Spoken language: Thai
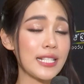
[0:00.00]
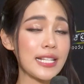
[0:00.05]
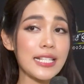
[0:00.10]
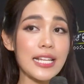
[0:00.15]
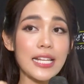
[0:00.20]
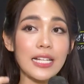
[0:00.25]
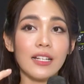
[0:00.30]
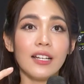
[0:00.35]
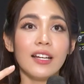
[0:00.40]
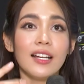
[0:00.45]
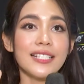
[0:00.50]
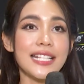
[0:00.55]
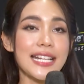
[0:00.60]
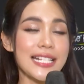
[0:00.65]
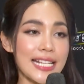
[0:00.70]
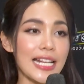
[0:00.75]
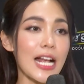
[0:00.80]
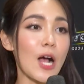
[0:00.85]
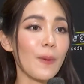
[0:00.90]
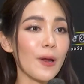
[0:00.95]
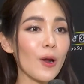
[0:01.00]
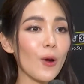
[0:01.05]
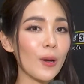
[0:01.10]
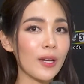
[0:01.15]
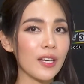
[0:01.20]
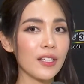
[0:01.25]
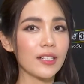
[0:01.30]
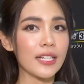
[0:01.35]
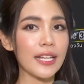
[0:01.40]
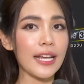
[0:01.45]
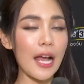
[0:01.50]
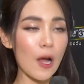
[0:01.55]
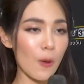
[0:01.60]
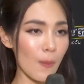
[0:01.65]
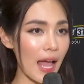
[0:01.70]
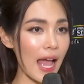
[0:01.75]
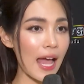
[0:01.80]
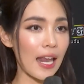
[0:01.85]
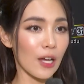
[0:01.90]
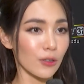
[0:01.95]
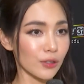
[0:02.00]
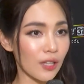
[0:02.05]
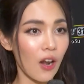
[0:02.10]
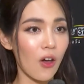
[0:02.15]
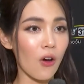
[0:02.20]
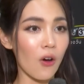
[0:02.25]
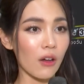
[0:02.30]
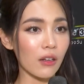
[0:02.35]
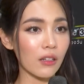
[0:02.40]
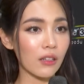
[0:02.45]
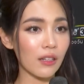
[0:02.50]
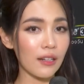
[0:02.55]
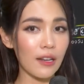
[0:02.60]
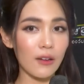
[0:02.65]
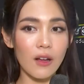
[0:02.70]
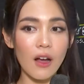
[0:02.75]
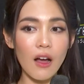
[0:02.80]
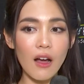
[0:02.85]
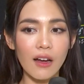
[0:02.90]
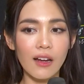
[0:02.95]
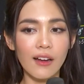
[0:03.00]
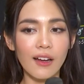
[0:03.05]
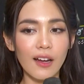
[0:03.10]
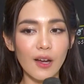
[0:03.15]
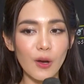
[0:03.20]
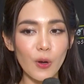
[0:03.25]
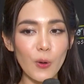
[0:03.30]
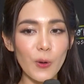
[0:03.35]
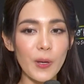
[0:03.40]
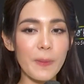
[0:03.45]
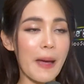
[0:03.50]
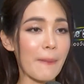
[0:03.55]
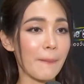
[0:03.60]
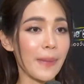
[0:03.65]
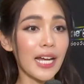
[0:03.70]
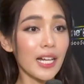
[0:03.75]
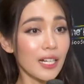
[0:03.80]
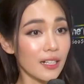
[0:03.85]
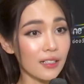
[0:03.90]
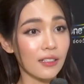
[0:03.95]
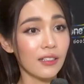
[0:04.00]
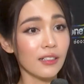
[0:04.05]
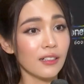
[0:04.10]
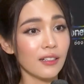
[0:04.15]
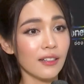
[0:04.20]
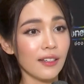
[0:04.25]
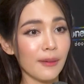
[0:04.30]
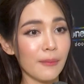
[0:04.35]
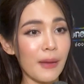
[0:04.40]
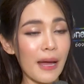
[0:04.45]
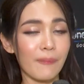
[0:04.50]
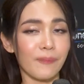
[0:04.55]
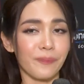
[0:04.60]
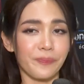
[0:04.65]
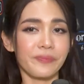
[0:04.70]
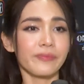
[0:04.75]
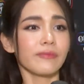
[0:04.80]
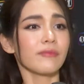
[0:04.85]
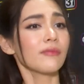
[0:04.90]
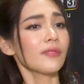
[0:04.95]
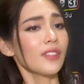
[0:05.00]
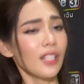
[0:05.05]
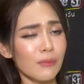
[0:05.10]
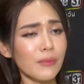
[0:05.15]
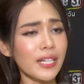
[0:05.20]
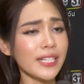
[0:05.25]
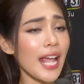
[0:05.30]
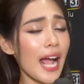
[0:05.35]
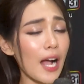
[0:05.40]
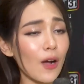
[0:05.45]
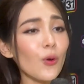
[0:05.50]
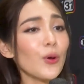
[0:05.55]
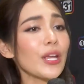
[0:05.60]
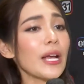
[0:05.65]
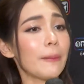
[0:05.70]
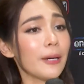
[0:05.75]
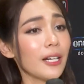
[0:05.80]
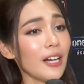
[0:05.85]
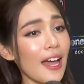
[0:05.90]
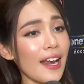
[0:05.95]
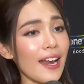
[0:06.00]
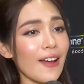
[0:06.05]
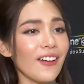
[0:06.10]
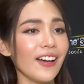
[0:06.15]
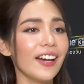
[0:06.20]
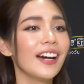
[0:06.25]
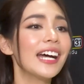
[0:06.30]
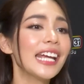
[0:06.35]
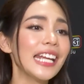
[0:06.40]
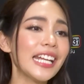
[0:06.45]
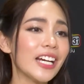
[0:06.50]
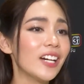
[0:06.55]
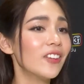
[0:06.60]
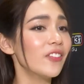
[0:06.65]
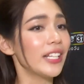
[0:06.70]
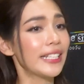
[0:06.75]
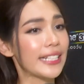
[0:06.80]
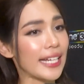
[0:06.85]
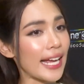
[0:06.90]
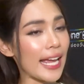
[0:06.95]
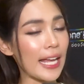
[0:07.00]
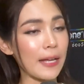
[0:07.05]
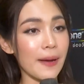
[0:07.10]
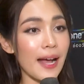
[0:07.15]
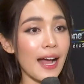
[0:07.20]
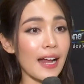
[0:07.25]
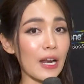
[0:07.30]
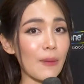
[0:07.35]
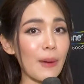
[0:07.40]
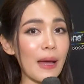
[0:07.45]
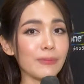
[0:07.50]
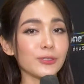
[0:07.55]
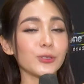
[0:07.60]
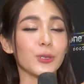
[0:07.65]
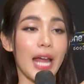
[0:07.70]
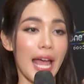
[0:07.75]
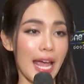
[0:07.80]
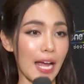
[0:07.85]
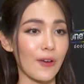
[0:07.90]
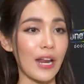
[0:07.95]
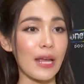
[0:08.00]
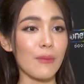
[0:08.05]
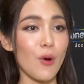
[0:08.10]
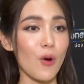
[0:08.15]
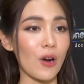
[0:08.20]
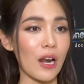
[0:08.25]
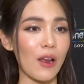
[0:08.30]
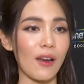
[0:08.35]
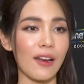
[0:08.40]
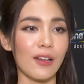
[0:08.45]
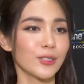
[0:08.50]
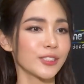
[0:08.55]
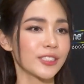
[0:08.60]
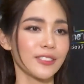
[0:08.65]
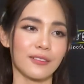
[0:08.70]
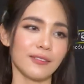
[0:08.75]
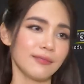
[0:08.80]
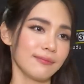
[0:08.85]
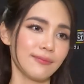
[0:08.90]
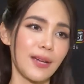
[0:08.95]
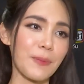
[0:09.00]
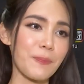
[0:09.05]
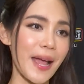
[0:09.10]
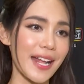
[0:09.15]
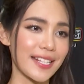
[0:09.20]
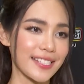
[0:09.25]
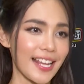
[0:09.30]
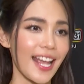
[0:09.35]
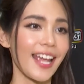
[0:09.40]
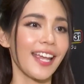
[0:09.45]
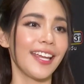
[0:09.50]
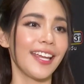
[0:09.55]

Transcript: จริงๆเขาเป็นคนหนึ่งที่เข้ามาหาเราตลอดแล้วก็คุยแบบไม่เขินเลยแบบเหมือนอยากคุยกับเพื่อนนะว่าเฮ้ยเธอเป็นยังไงบ้างแล้วแบบสุดท้ายเขาได้มงเราเลยรู้สึกไม่แปลกใจ